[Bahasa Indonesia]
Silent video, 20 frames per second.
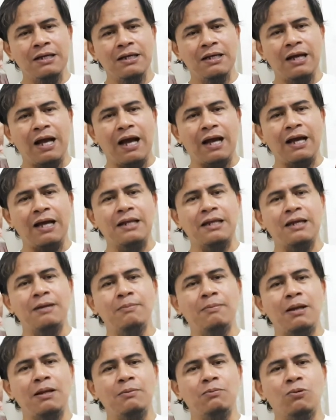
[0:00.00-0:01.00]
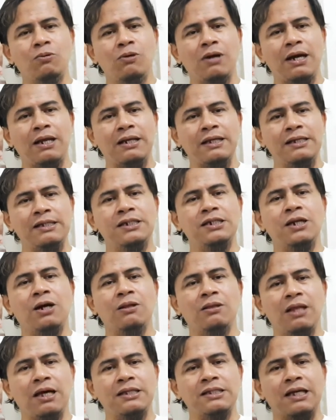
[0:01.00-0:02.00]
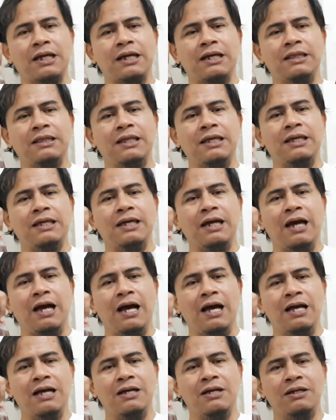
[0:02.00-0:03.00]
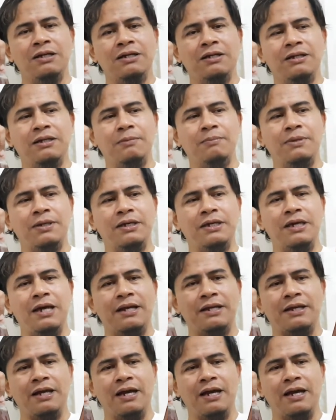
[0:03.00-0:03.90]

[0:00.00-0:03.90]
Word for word: akan kembali bugar insya Allah seketika demikian